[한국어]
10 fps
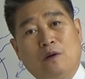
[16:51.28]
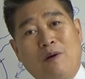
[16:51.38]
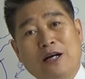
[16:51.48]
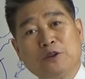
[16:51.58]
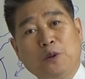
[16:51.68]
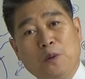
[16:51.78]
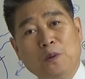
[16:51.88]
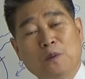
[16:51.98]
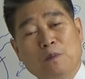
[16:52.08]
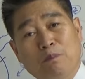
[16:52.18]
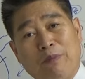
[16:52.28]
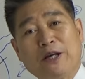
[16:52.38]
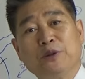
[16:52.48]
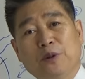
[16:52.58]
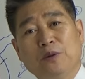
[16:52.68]
황룡,
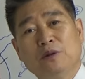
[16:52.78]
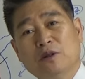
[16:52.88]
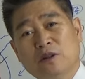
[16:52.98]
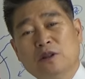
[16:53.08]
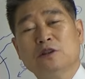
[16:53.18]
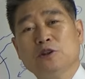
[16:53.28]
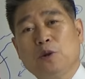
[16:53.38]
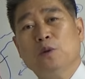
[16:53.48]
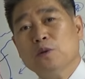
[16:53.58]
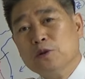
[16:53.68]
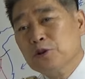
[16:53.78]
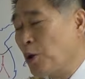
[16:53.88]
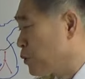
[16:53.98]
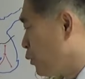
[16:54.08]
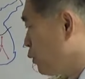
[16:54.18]
백룡, 흑룡,
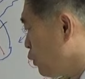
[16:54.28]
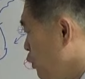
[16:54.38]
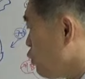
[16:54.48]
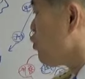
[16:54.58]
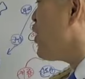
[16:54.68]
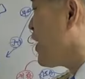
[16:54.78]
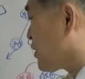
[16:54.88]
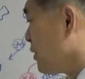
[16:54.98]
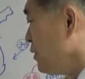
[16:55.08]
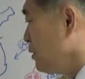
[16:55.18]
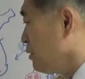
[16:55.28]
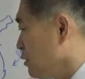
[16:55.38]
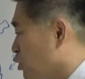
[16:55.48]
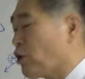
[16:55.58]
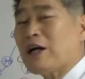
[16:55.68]
청룡 위에선
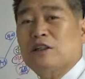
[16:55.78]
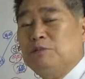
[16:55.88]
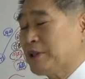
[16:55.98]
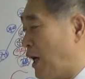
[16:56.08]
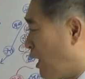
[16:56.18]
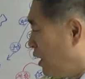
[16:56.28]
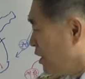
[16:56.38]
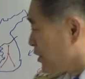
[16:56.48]
천왕급이다.